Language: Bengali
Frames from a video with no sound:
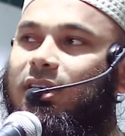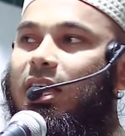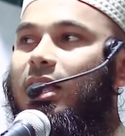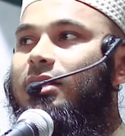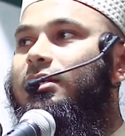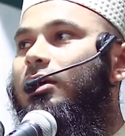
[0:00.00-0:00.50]
যা
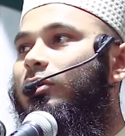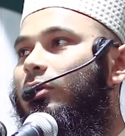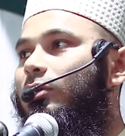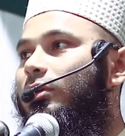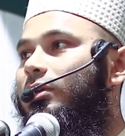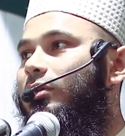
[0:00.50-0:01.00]
যা
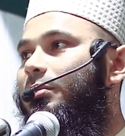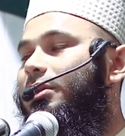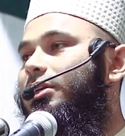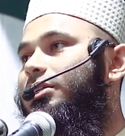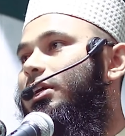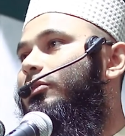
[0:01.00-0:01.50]
করণীয়
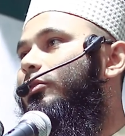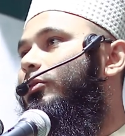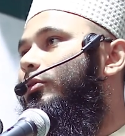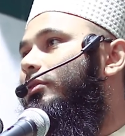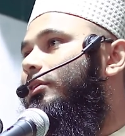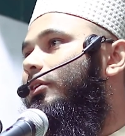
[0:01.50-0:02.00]
আমাদের সেগুলো
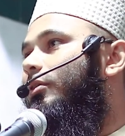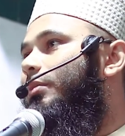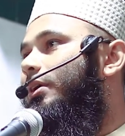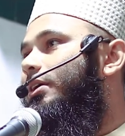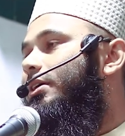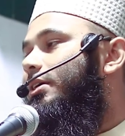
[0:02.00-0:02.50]
করতে
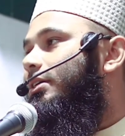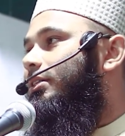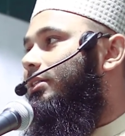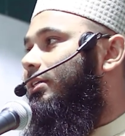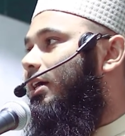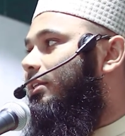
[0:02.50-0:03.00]
হবে
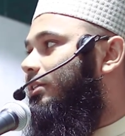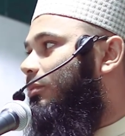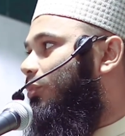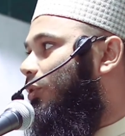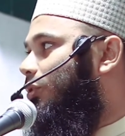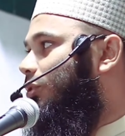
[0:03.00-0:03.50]
যা যা
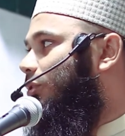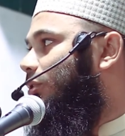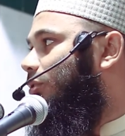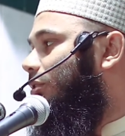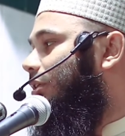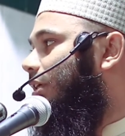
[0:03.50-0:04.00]

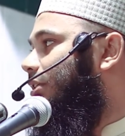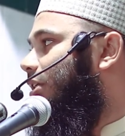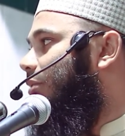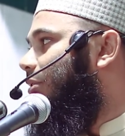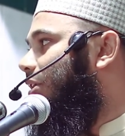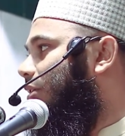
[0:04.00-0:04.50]
বর্জনীয় সেই সে
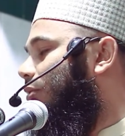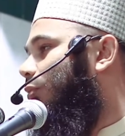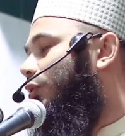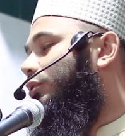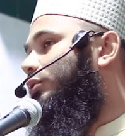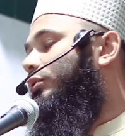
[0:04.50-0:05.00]
আমাদেরকে
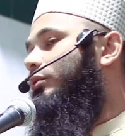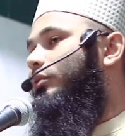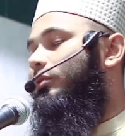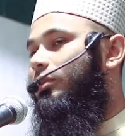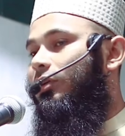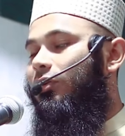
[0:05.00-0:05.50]
বর্জন
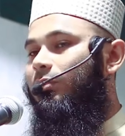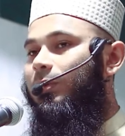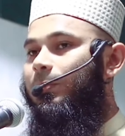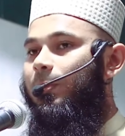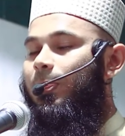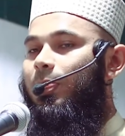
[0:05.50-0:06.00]
করতে হবে
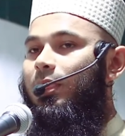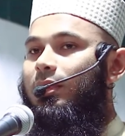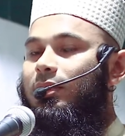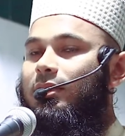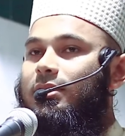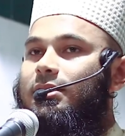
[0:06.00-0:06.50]

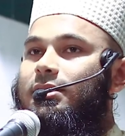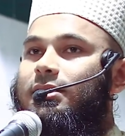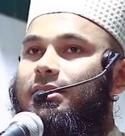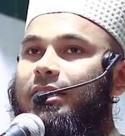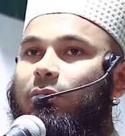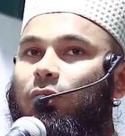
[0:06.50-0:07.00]

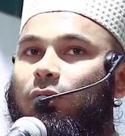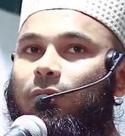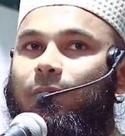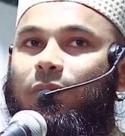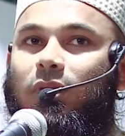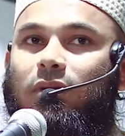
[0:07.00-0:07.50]
যেমন
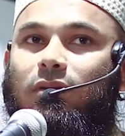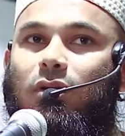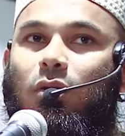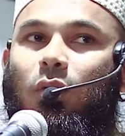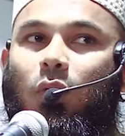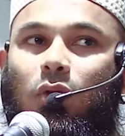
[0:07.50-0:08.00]

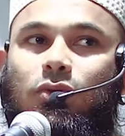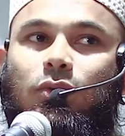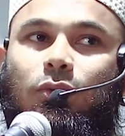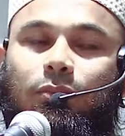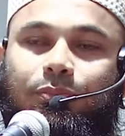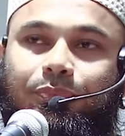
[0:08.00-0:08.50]
অজু